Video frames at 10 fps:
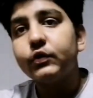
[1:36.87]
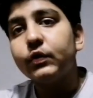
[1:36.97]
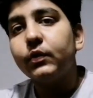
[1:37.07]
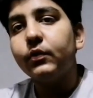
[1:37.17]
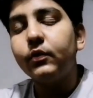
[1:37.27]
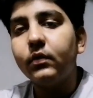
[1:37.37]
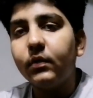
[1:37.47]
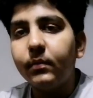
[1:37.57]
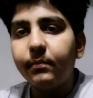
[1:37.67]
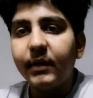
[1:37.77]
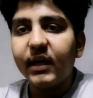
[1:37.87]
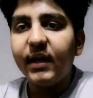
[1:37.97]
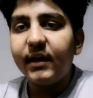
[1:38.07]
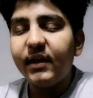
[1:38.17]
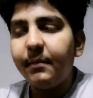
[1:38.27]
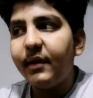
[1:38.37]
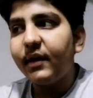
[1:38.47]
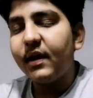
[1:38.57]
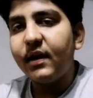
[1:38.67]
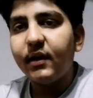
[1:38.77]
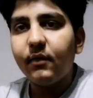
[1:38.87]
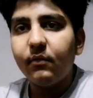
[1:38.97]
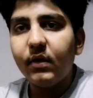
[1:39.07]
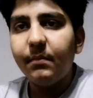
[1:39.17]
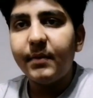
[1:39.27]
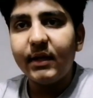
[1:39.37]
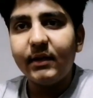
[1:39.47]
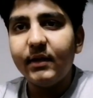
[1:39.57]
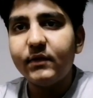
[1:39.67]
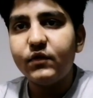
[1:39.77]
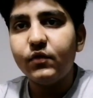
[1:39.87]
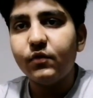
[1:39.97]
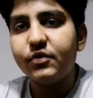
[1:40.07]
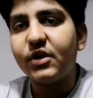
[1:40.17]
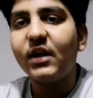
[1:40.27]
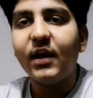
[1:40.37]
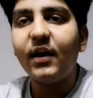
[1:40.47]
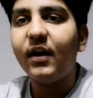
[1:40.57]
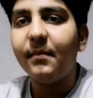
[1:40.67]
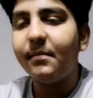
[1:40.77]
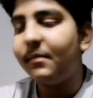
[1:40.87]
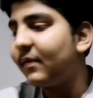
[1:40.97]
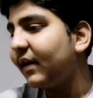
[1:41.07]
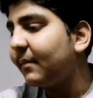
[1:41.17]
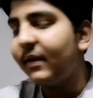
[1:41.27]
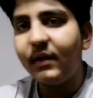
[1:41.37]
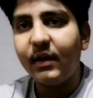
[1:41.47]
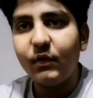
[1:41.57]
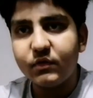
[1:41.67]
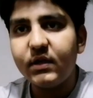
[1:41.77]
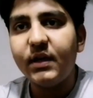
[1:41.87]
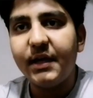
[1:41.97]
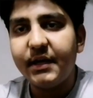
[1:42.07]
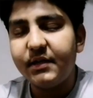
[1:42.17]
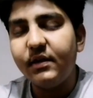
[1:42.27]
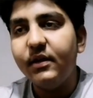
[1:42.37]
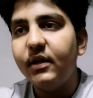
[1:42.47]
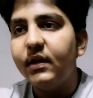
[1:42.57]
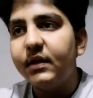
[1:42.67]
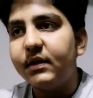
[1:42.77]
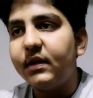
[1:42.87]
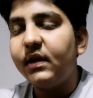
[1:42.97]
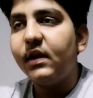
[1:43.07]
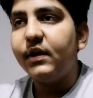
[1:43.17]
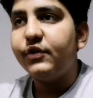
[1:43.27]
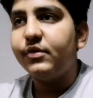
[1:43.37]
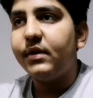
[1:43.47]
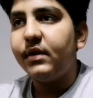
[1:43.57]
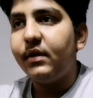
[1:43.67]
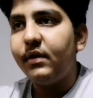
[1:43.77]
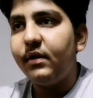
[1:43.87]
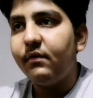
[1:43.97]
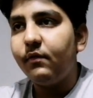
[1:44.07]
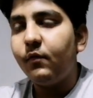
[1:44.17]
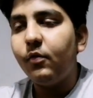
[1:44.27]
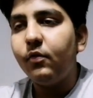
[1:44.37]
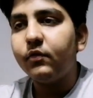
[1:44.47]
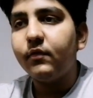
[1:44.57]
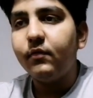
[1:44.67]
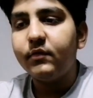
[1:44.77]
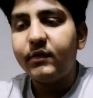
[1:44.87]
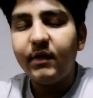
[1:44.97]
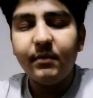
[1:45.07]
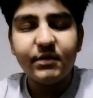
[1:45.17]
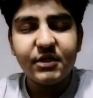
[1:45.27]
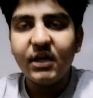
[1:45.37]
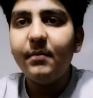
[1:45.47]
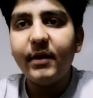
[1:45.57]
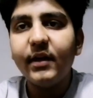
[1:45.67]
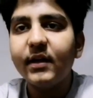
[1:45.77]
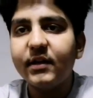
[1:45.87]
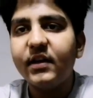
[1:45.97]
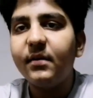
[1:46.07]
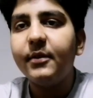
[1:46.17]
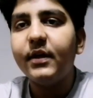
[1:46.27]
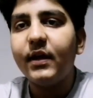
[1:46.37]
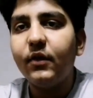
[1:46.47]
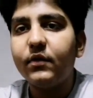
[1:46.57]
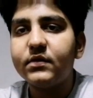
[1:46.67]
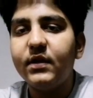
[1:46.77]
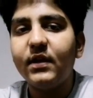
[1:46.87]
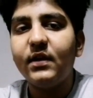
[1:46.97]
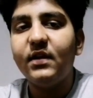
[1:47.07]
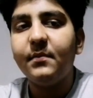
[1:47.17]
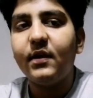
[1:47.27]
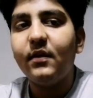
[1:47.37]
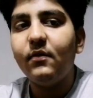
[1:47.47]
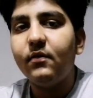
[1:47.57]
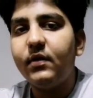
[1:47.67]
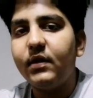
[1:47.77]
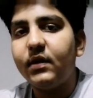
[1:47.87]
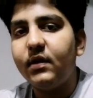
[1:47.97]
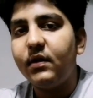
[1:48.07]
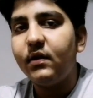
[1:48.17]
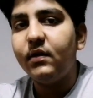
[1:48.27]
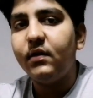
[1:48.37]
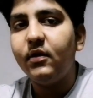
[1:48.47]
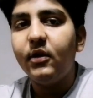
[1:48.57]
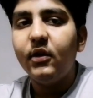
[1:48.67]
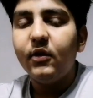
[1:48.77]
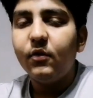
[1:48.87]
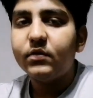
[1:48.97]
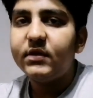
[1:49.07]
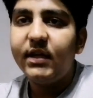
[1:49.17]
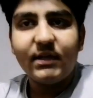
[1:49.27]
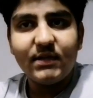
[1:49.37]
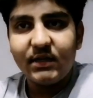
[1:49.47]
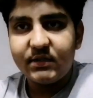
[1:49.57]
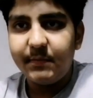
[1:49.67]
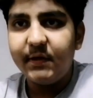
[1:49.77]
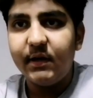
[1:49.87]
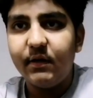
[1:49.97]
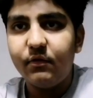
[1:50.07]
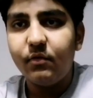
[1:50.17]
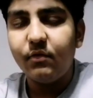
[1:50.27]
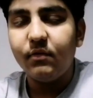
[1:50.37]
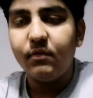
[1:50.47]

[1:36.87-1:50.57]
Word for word: सो so, मैं कह रहा था मैं गाना गाऊंगा ब्रेथलेस जो शंकर नाम का एक बंदा है उसने गाया था ये गाना जो है वो उससे छः मिनट का तकरीबन गाना है और उसने क्लेम करा लोगों ने कि ना उसने एक सांस में गाया तो